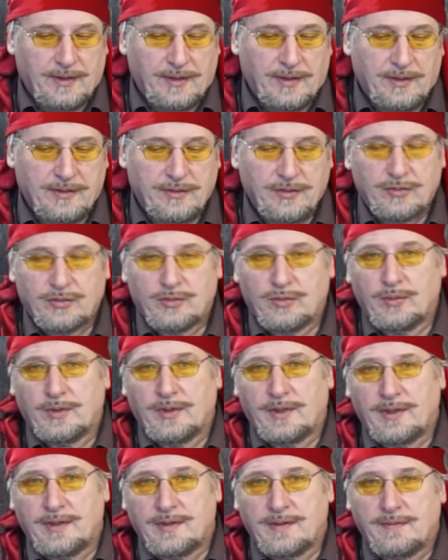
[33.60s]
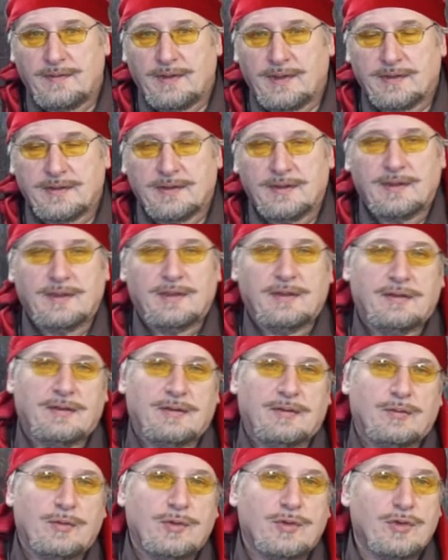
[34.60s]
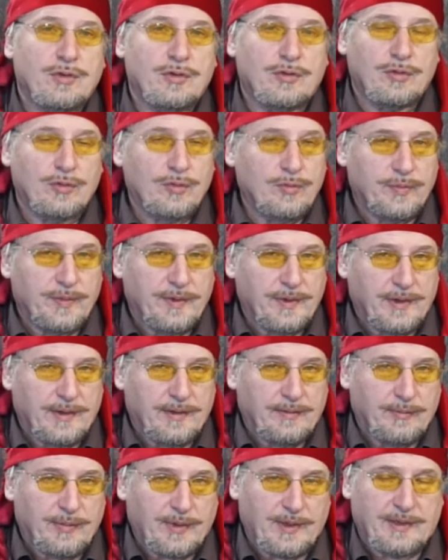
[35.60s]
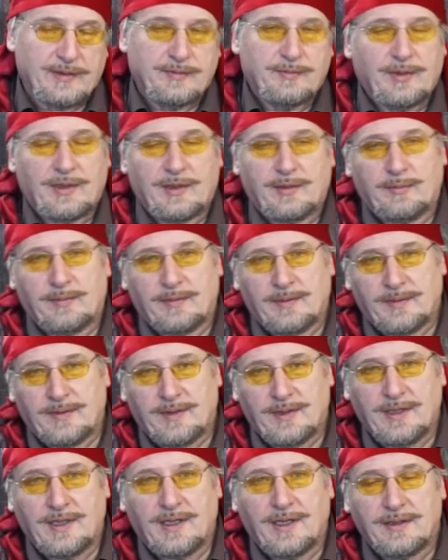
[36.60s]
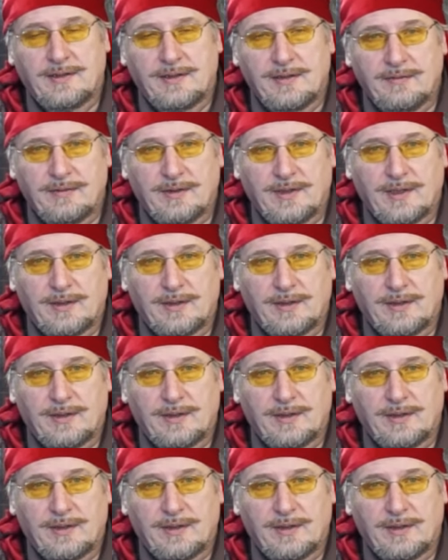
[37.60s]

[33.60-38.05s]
Из истории известно очень крупные по размерам негативы,